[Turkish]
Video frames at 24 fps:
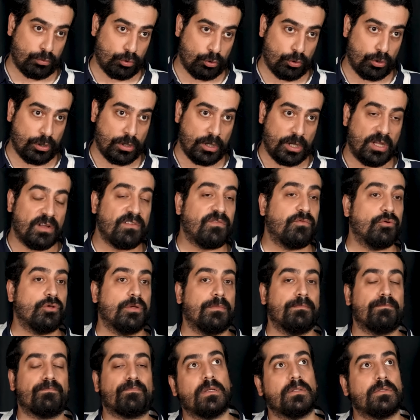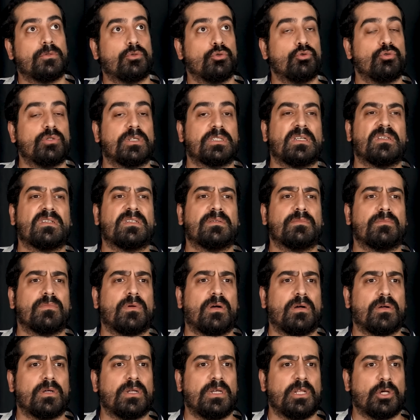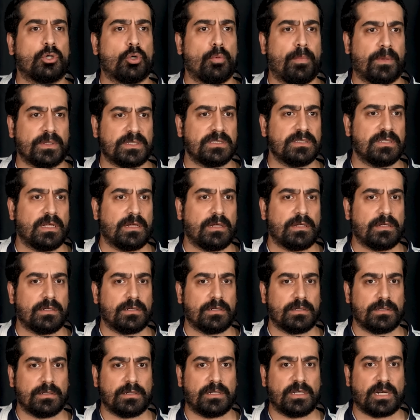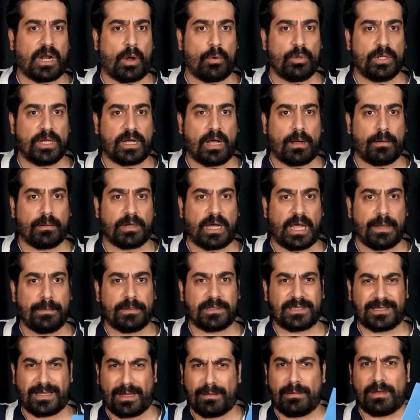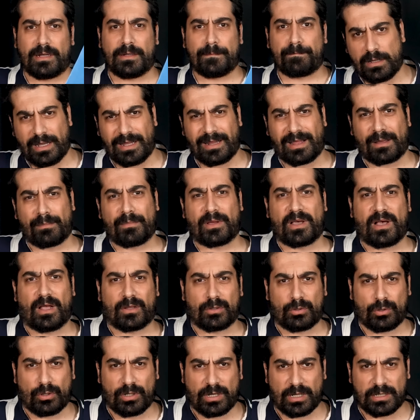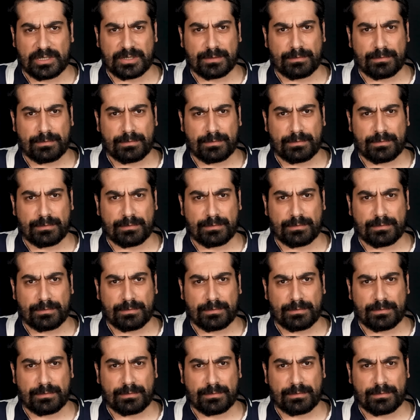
Bu Fulham dün de sanırım Lig Kupası'nda Crowley'e kaybetti ama yedek bir kadroyla